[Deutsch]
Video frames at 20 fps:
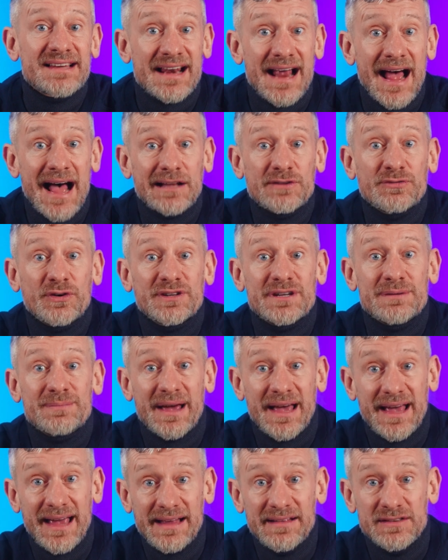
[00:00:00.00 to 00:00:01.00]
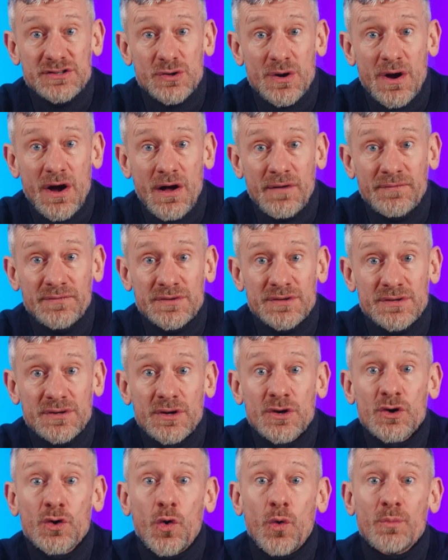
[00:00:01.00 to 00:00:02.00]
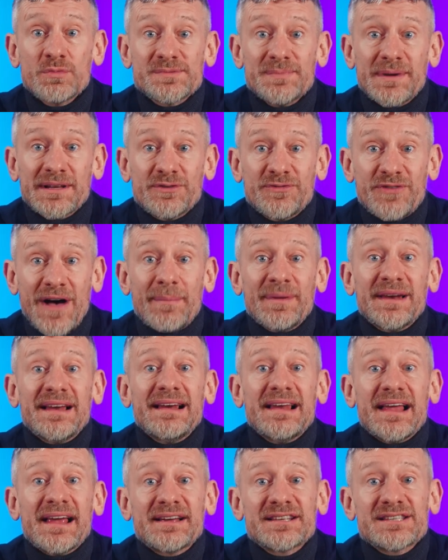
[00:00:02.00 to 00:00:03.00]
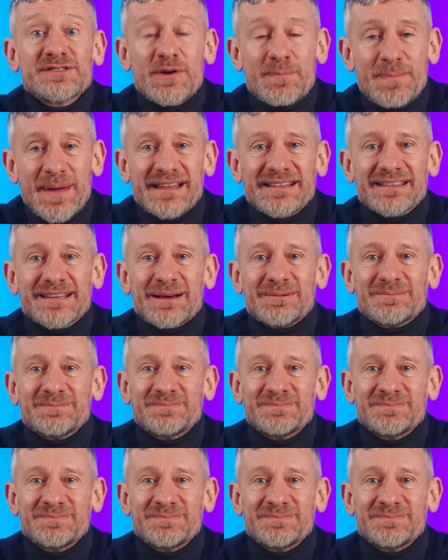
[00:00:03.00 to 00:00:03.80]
Gerät von deinem Kind zur Hand, um es mit Family Link zu verbinden.